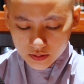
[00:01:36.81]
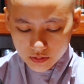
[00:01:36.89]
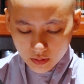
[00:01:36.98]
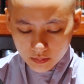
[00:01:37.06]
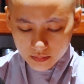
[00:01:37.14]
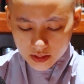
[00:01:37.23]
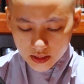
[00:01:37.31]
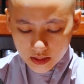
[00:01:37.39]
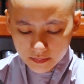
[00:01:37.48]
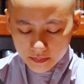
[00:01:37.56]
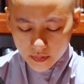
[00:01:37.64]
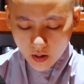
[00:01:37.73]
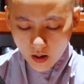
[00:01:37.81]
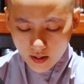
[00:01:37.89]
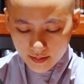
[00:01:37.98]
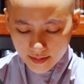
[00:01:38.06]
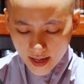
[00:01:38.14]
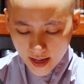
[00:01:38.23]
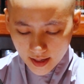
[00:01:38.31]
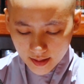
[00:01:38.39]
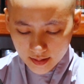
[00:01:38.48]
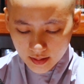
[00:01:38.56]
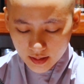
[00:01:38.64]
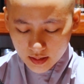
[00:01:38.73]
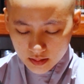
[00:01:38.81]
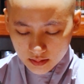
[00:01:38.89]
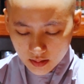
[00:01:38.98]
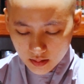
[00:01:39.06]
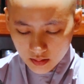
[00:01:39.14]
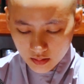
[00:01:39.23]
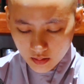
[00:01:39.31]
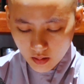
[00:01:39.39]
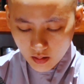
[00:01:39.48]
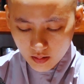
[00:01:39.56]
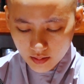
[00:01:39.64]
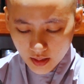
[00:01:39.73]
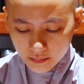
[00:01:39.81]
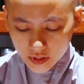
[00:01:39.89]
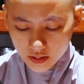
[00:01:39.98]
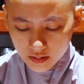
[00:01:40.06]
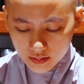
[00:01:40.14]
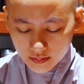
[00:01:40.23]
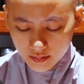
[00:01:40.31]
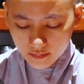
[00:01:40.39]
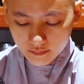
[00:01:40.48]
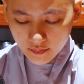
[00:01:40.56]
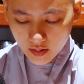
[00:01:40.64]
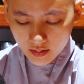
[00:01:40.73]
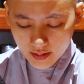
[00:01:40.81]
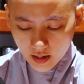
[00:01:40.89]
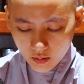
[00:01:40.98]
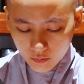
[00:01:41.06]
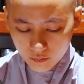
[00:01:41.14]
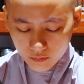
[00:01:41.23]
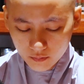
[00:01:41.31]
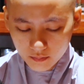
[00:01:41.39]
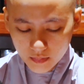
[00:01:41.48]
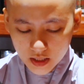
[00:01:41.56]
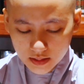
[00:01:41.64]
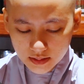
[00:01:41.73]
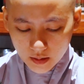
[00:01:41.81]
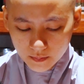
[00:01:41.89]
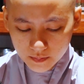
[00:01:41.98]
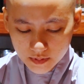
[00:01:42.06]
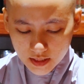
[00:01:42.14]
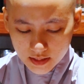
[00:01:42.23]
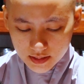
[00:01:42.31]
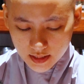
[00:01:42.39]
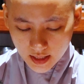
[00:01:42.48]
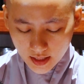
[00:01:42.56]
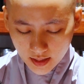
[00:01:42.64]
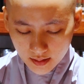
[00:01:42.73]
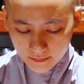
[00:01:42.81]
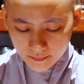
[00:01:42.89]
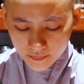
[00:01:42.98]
trộm cướp hoang đàn thì họ đấm ngực vò đầu bứt tóc tiếc rẻ